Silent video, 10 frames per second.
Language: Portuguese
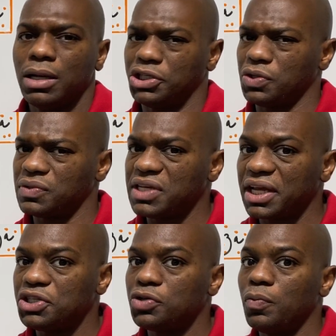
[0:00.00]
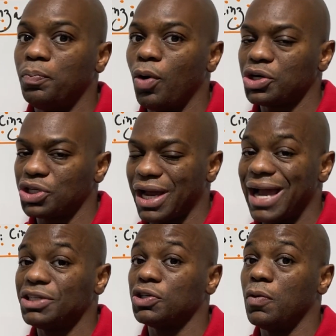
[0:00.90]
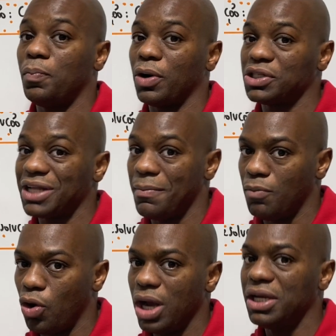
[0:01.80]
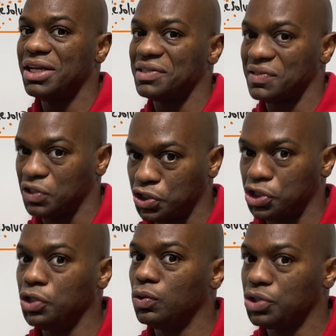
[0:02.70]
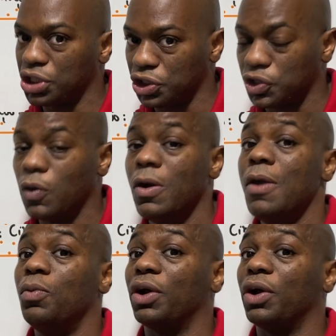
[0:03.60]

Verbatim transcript: questãozinha que a gente não pode errar, a gente não pode dar mole nesse estilo de questão,